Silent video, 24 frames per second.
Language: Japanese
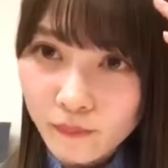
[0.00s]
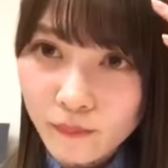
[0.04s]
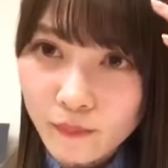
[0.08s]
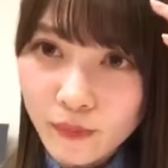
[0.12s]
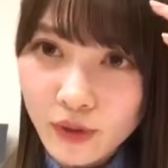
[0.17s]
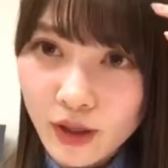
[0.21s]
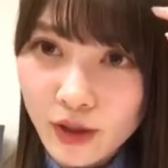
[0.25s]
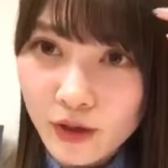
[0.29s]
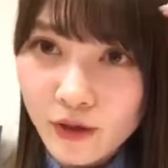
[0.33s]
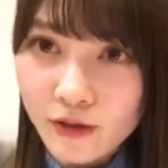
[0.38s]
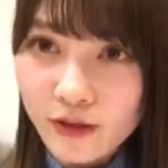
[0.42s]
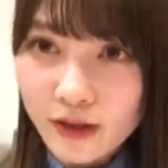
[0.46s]
ん、
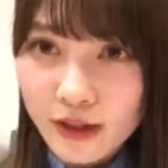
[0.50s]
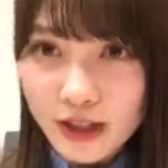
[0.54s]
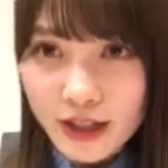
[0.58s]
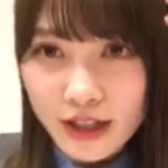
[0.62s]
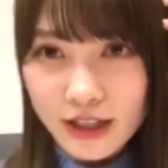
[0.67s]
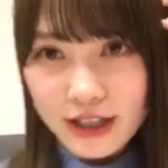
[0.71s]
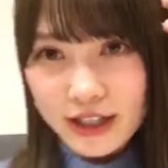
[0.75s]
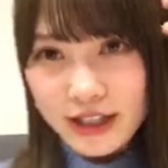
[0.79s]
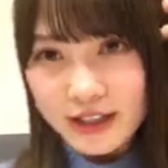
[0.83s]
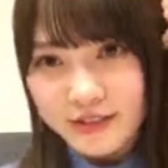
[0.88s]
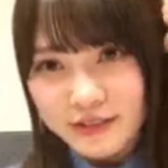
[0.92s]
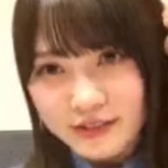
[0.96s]
顔
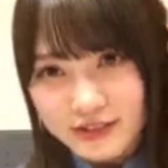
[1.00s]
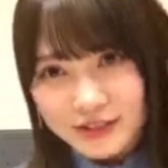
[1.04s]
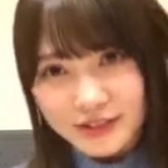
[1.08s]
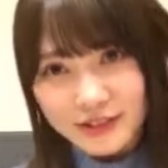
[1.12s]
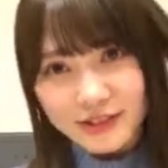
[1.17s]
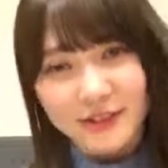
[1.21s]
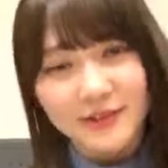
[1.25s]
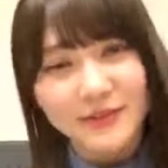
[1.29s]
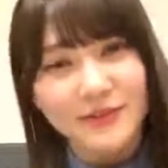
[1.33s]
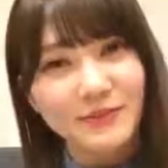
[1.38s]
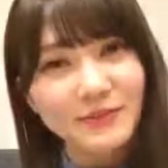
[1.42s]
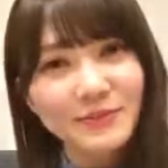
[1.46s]
赤い？嘘。う
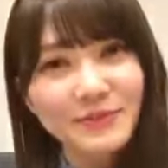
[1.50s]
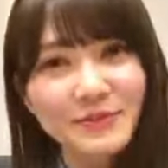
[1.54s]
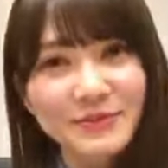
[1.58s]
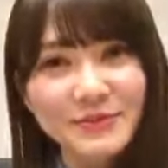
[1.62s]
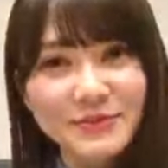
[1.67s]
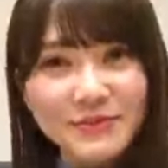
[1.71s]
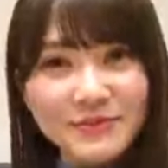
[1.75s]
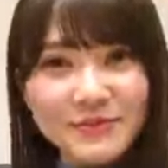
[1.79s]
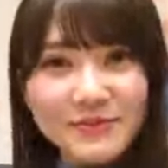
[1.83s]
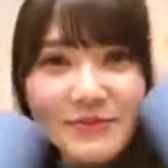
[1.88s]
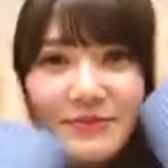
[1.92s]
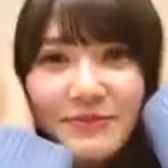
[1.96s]

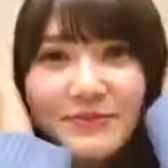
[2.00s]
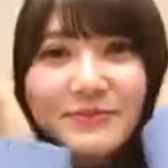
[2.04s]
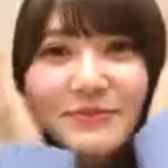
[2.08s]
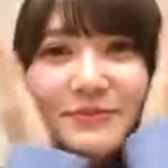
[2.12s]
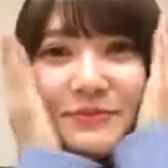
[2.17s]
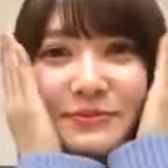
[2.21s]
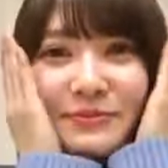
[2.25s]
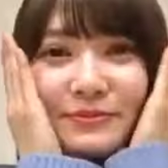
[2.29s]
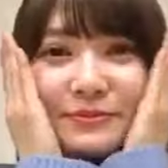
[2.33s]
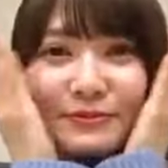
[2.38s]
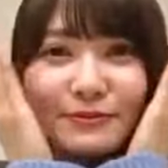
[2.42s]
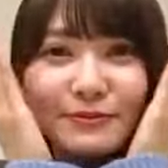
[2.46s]

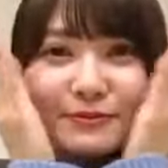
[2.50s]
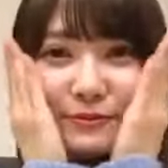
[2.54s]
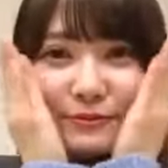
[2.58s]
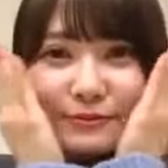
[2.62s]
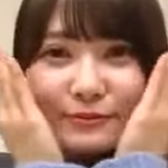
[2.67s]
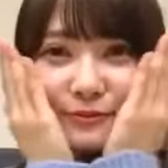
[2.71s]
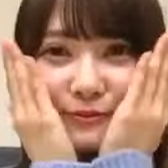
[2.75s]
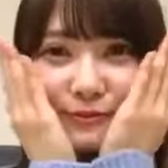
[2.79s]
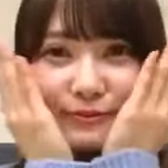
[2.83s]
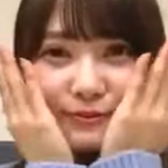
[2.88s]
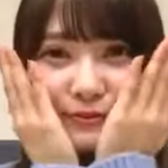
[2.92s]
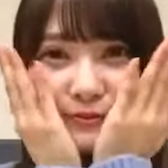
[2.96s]

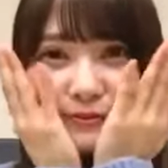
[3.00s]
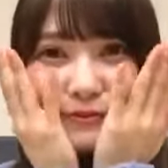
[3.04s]
ん、